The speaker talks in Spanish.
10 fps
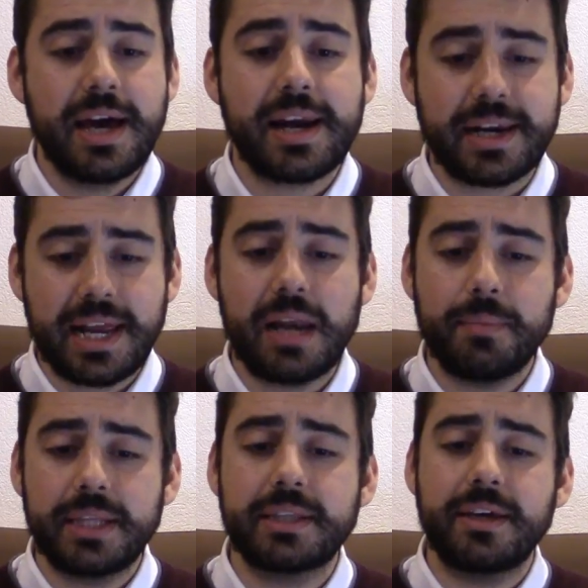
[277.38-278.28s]

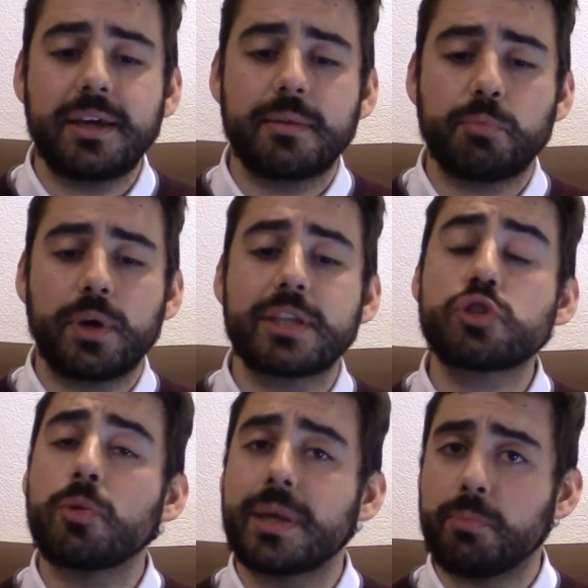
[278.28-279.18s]
realmente pueden
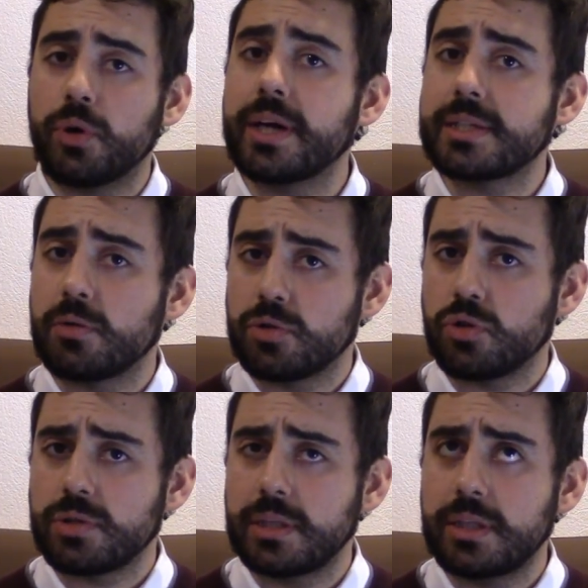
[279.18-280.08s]
sobreponerse a
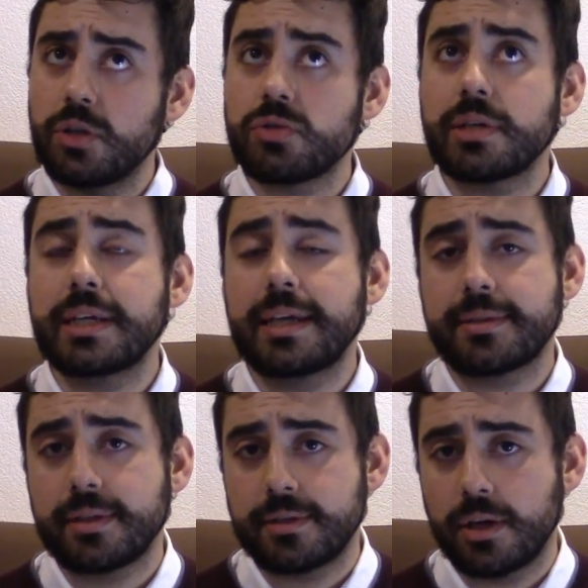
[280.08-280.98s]
nuestros sentidos y
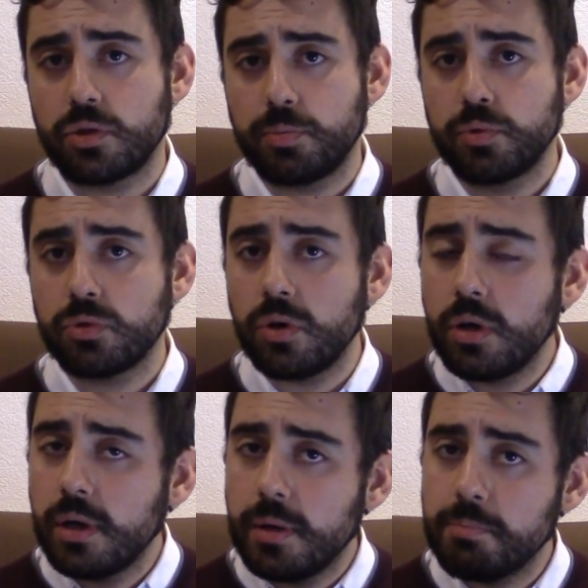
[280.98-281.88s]
hasta cierto punto
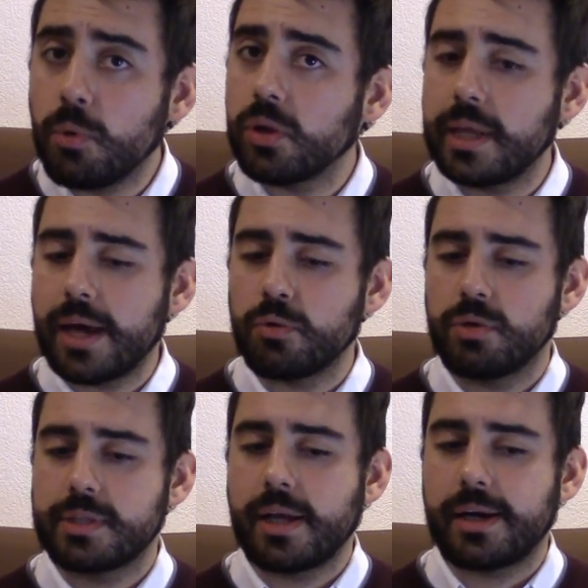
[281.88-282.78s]
moldear
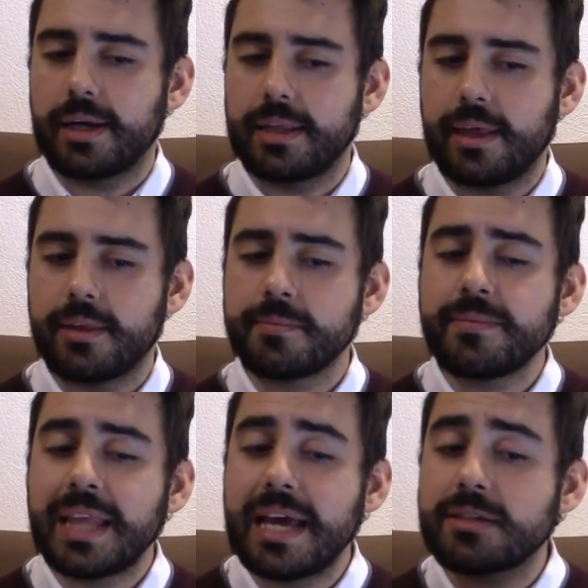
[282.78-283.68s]
nuestra realidad.
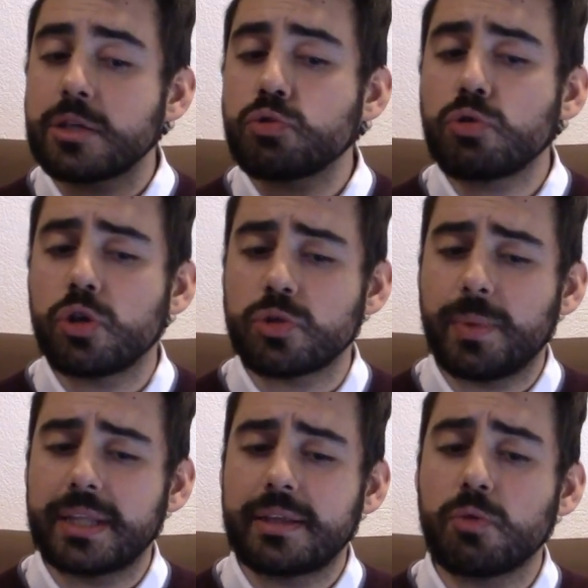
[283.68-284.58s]
Este estudio nos
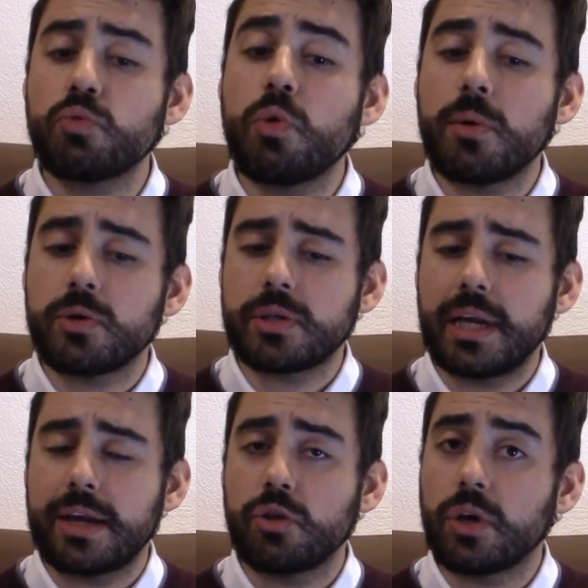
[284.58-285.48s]
plantea un nuevo
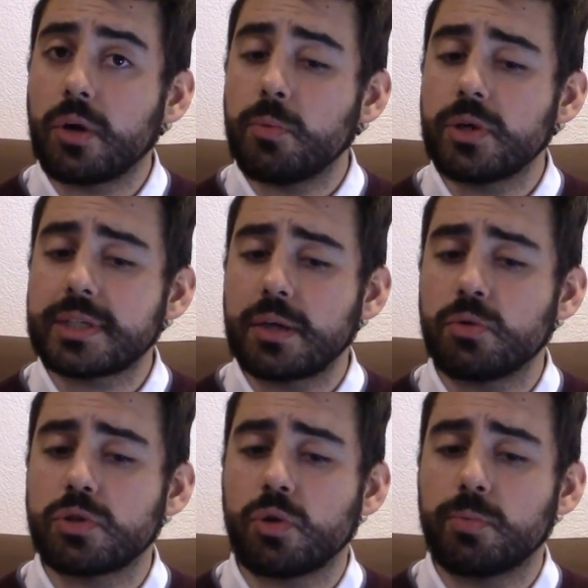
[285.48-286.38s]
escenario de cómo es que
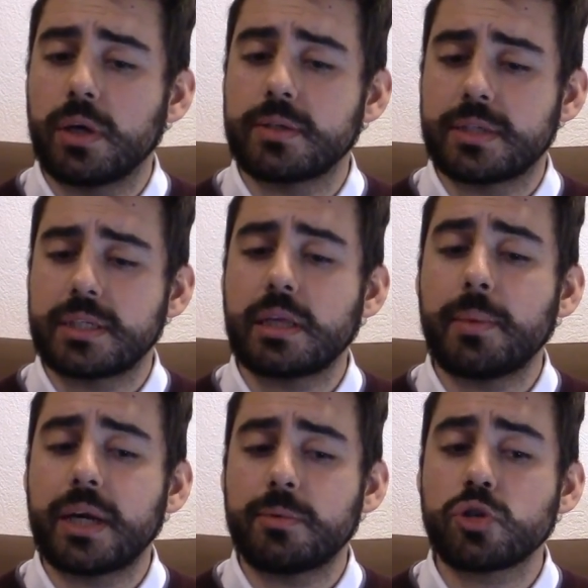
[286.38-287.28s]
nuestro
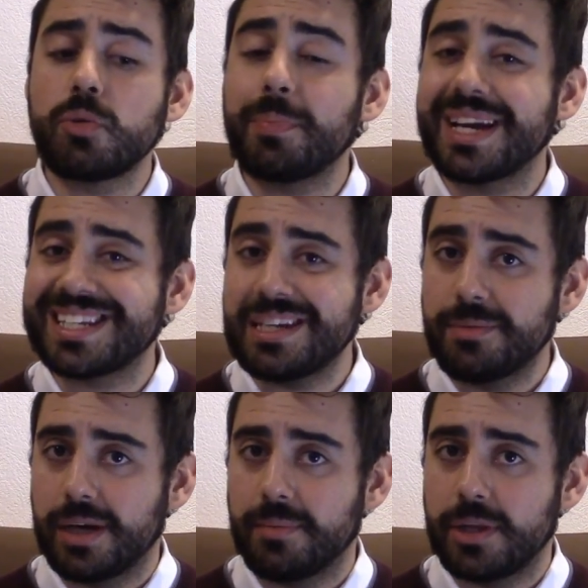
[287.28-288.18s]
sistema nervioso
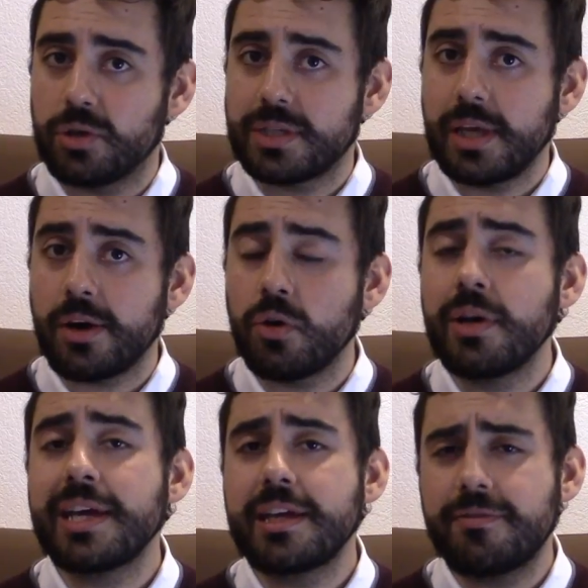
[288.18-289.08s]
percibe el medio externo
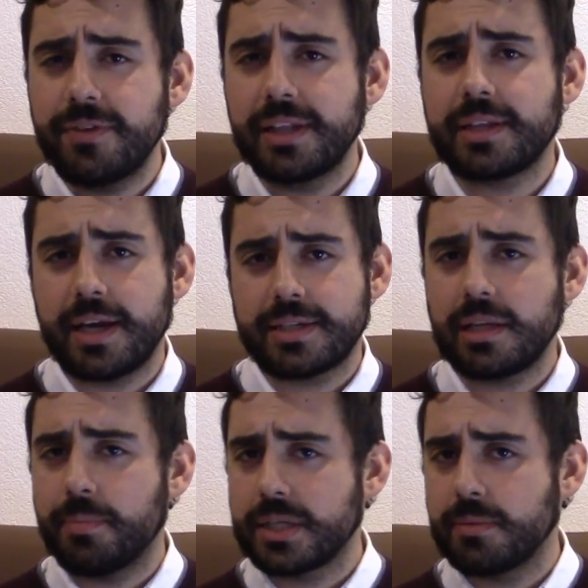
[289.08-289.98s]
y filtra
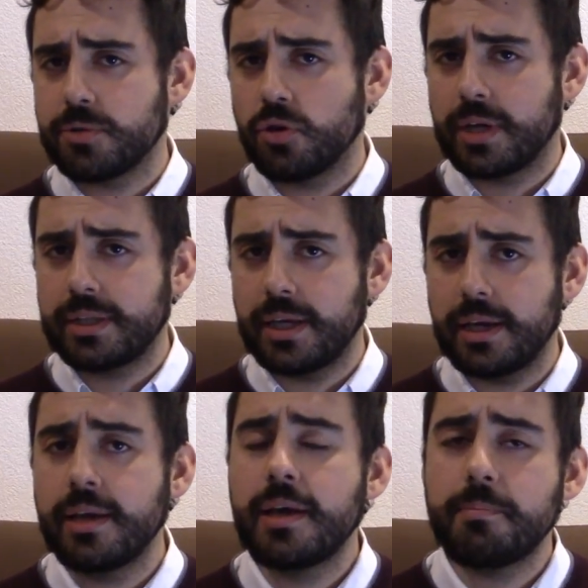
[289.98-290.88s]
esta percepción que
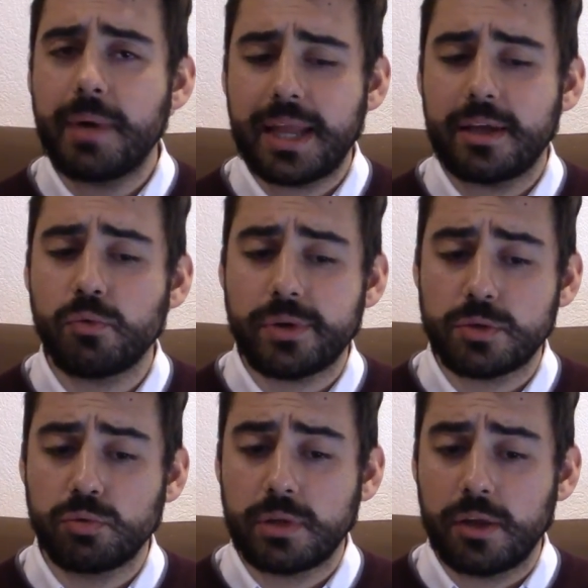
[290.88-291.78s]
tiene para dar un
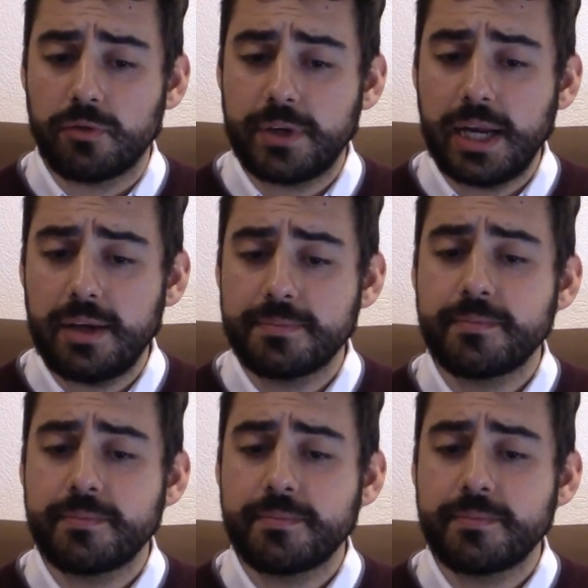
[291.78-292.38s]
resultado final.